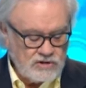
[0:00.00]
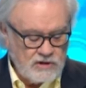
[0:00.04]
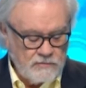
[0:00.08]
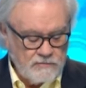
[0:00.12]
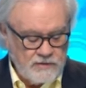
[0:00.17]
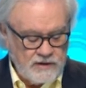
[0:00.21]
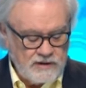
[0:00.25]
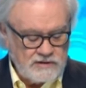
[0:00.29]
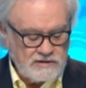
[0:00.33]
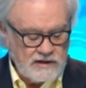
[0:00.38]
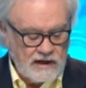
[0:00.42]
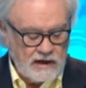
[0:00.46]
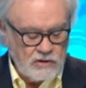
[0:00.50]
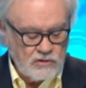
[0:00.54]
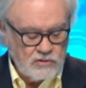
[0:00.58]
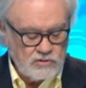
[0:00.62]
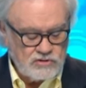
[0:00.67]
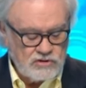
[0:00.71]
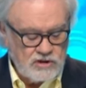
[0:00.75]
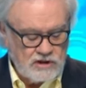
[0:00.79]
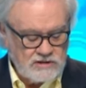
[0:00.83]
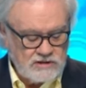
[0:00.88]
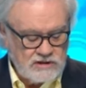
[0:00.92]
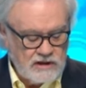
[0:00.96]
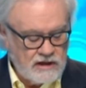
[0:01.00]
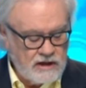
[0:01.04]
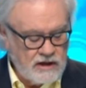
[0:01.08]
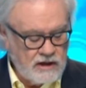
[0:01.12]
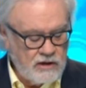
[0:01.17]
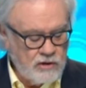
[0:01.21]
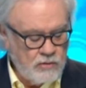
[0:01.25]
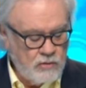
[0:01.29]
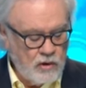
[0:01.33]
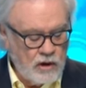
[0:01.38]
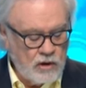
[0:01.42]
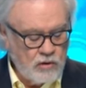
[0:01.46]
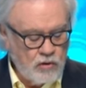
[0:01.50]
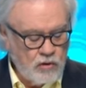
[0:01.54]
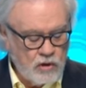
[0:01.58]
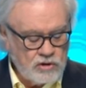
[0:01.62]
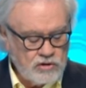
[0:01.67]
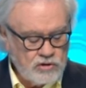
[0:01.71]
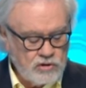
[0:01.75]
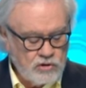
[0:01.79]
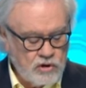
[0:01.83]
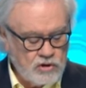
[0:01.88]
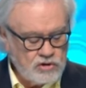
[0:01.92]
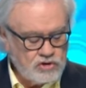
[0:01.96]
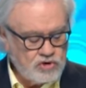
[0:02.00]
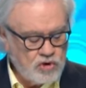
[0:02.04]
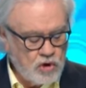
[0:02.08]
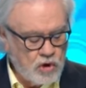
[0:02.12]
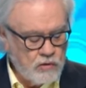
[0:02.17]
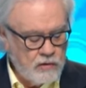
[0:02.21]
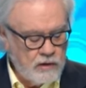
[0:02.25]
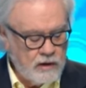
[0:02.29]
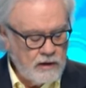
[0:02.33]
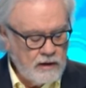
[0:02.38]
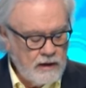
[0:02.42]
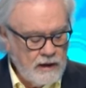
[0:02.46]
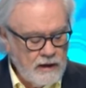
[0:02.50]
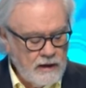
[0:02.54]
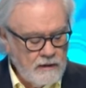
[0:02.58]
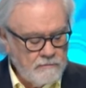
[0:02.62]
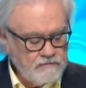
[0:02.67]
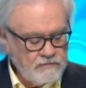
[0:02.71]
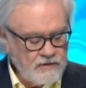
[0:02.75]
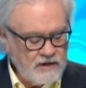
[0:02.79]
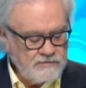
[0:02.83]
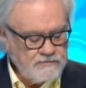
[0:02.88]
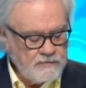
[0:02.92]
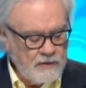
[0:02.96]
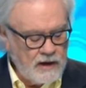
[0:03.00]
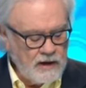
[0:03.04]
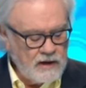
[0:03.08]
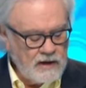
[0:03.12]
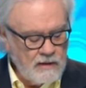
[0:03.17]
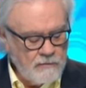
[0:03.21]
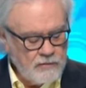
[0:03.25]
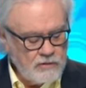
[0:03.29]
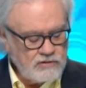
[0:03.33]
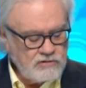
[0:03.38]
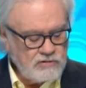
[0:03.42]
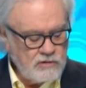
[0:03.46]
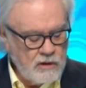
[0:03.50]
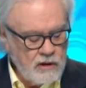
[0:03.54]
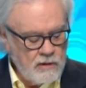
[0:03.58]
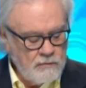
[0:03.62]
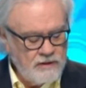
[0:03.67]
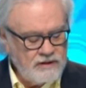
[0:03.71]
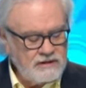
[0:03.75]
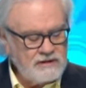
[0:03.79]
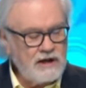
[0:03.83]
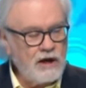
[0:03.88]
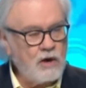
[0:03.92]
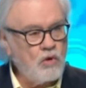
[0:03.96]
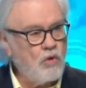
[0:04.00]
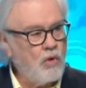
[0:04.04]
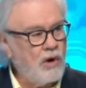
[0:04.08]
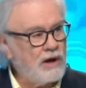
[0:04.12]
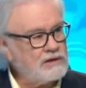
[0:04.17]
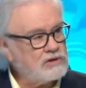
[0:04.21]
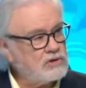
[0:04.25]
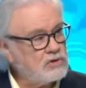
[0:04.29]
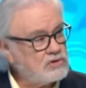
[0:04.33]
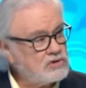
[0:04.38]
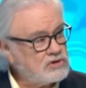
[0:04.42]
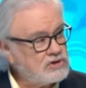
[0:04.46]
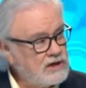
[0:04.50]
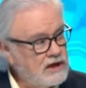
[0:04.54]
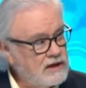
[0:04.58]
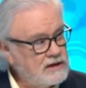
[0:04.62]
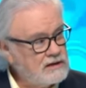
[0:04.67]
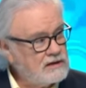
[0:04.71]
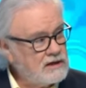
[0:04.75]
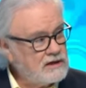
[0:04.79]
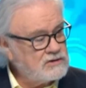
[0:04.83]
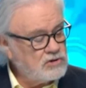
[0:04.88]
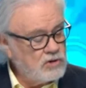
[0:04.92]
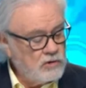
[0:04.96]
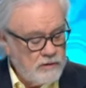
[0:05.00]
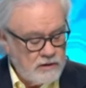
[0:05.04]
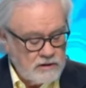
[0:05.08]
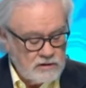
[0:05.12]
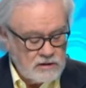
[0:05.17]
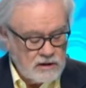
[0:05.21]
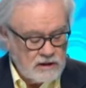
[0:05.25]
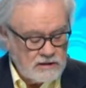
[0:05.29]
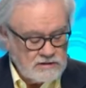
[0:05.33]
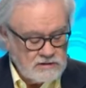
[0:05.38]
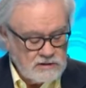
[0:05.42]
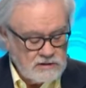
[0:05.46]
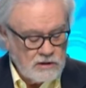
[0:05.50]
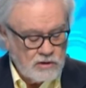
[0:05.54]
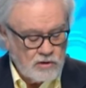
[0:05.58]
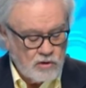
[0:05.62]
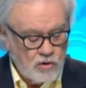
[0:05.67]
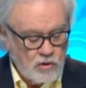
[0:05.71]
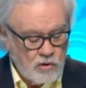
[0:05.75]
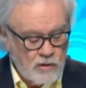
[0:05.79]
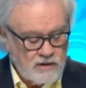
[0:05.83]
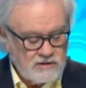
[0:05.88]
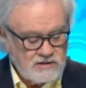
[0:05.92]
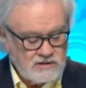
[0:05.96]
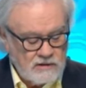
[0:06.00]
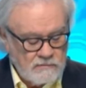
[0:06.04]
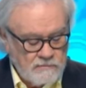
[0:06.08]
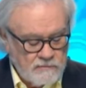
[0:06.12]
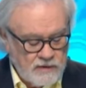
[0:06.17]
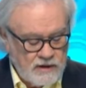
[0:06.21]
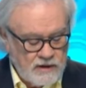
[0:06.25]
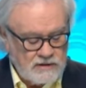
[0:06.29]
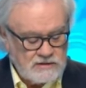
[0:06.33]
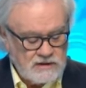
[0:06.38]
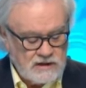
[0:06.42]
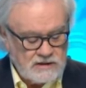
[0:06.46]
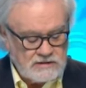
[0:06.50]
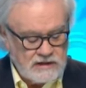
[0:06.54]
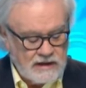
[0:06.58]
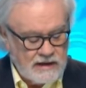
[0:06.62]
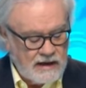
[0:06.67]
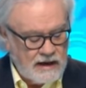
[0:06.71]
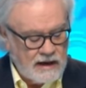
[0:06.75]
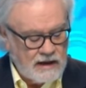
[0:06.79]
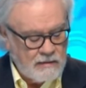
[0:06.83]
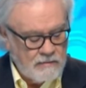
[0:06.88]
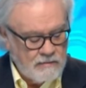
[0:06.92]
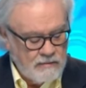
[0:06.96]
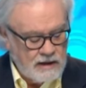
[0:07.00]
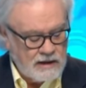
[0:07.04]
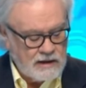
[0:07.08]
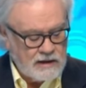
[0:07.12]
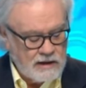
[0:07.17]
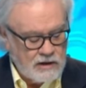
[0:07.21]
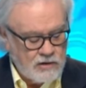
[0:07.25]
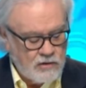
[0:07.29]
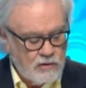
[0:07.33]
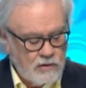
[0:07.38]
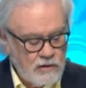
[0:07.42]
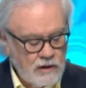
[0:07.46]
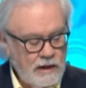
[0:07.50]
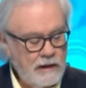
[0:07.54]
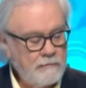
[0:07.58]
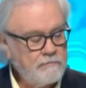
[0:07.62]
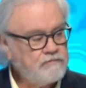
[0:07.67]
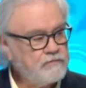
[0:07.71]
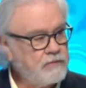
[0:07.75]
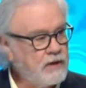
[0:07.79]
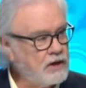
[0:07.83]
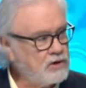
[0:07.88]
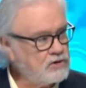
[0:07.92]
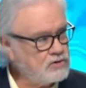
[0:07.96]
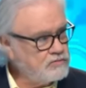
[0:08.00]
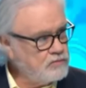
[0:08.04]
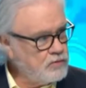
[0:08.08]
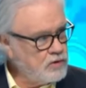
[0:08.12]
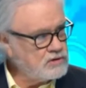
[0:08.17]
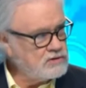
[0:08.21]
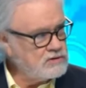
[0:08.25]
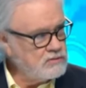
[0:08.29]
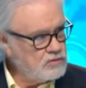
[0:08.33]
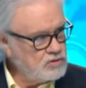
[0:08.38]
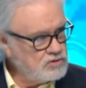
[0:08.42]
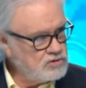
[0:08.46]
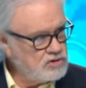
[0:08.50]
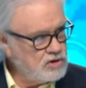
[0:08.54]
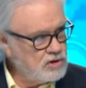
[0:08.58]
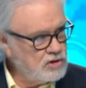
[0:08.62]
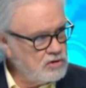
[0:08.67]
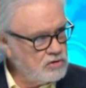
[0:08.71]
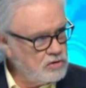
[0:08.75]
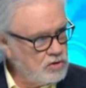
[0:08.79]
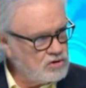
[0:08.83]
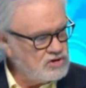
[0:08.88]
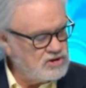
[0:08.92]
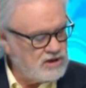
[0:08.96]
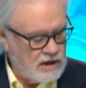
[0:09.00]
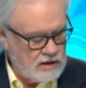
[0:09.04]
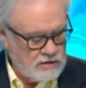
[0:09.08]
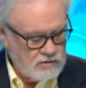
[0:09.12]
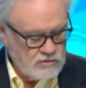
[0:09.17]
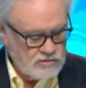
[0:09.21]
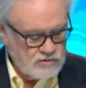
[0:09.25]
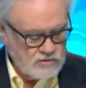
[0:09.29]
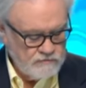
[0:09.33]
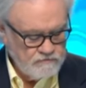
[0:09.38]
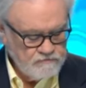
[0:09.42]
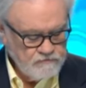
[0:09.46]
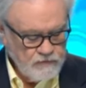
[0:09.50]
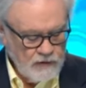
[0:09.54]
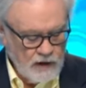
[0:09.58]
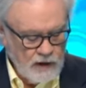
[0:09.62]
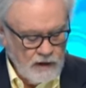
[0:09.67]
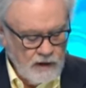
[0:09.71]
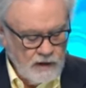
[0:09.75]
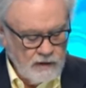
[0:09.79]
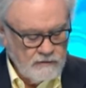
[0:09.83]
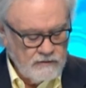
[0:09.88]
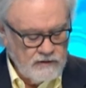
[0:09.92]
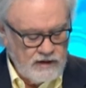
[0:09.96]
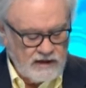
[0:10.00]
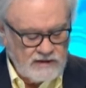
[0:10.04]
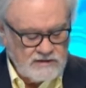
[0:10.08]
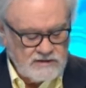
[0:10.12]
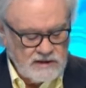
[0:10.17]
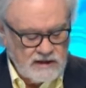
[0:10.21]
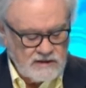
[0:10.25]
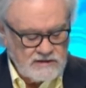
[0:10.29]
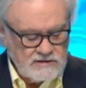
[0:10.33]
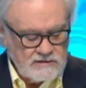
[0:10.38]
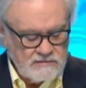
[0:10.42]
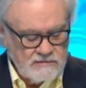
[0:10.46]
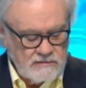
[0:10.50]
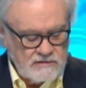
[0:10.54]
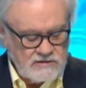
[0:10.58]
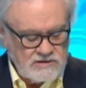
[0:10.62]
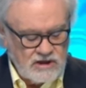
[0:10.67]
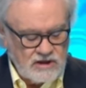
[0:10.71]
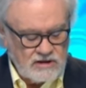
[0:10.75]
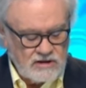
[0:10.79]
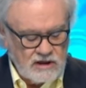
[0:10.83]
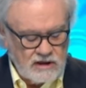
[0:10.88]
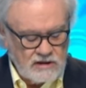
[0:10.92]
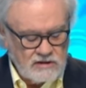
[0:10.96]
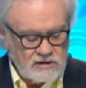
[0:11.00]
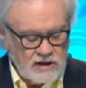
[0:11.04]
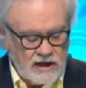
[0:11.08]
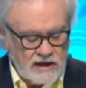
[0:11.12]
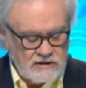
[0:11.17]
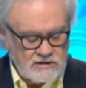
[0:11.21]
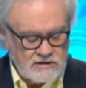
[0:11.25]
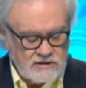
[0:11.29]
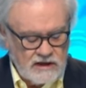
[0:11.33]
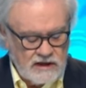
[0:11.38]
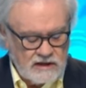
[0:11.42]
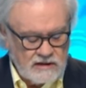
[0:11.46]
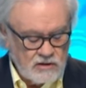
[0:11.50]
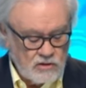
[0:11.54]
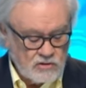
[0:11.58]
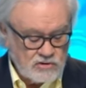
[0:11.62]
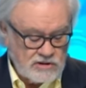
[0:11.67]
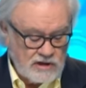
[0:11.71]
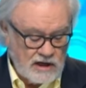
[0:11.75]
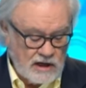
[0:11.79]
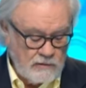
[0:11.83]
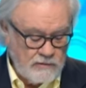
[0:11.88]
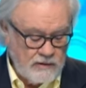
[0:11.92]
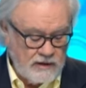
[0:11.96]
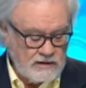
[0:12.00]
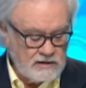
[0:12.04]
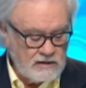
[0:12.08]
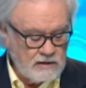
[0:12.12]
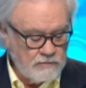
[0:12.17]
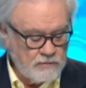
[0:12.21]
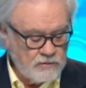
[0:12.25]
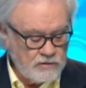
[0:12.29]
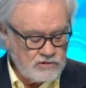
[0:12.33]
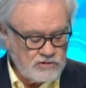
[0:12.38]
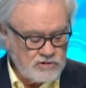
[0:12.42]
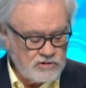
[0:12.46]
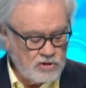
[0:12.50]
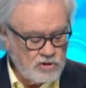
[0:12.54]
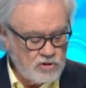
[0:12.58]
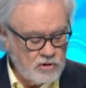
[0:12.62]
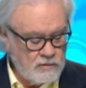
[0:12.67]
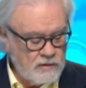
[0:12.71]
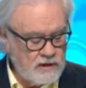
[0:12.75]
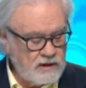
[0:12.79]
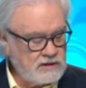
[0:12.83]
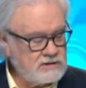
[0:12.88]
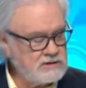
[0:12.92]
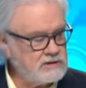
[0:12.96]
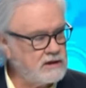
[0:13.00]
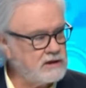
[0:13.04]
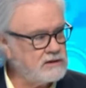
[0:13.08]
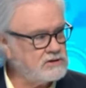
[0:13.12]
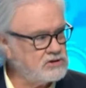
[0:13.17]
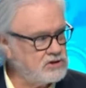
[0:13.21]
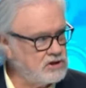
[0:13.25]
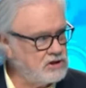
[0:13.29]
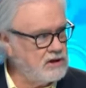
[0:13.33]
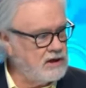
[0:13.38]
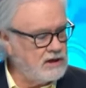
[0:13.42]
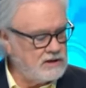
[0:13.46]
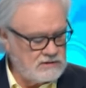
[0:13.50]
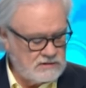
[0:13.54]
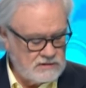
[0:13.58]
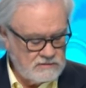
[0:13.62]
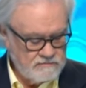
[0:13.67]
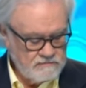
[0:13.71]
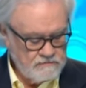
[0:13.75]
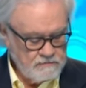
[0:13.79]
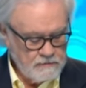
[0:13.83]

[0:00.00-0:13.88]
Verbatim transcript: empresarios dicen que debido al nearshoring esperan que aproximadamente 495 nuevas empresas llegan a México en los próximos dos años. De estas, 77, o sea, el 20% van a ser chinas.